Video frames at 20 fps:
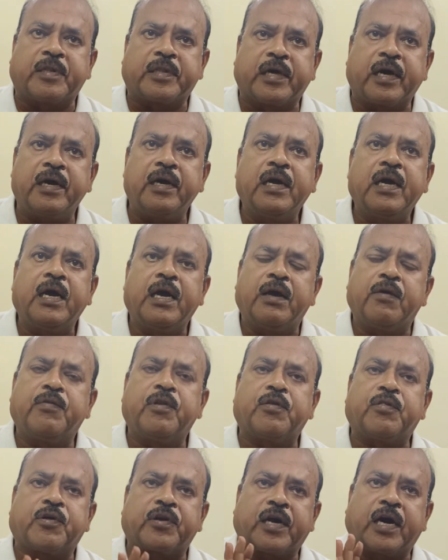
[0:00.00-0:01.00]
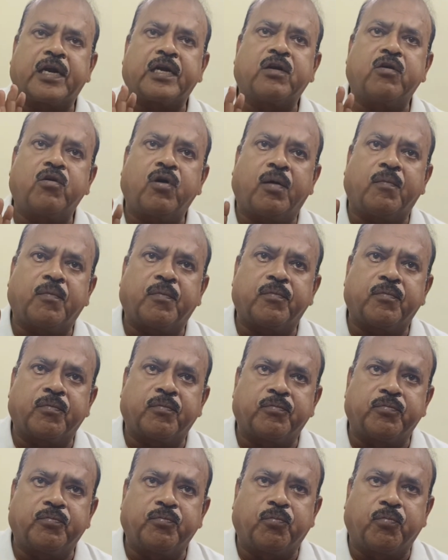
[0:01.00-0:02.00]
बनता है धन्यवाद सरकार को हम
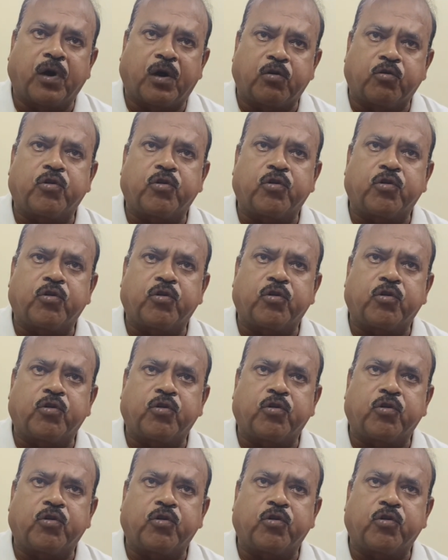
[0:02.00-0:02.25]
हम्म।